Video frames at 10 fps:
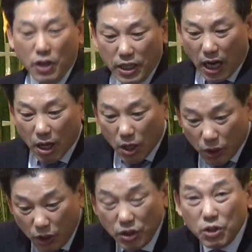그러니까
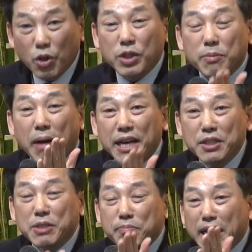그들도
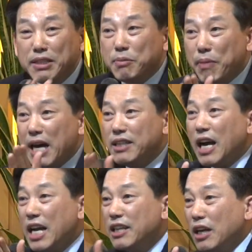말은 만,
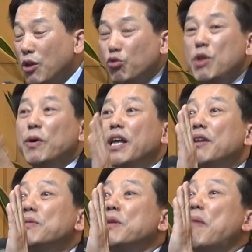말을 하긴 하는데
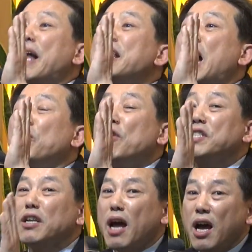우리보다는 더 많이 알고
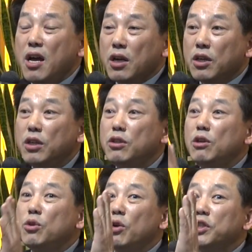있으나
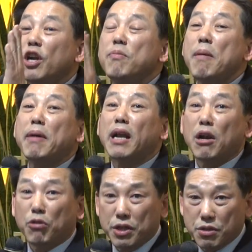그들도 절반만
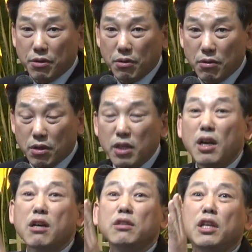알고 있어요.
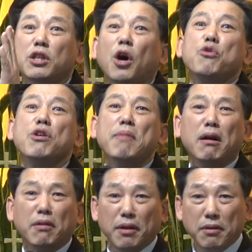그러니까 그들이 더
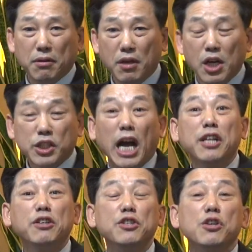위험한 거예요.
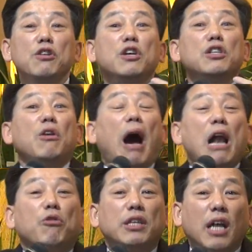자기들은 성경대로
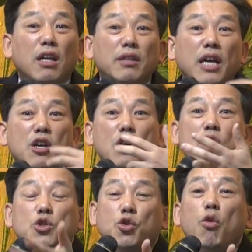알고 있다는데
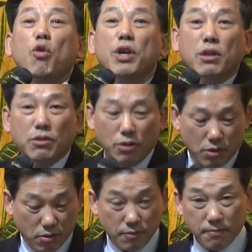속고
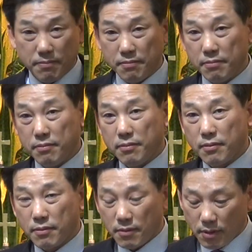있거든요.
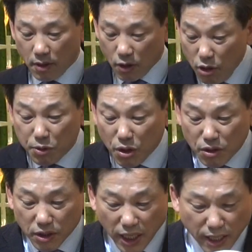그럼
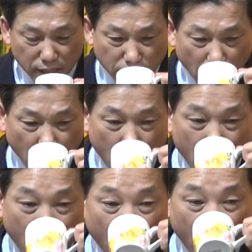성경 어떻게 되어 있느냐?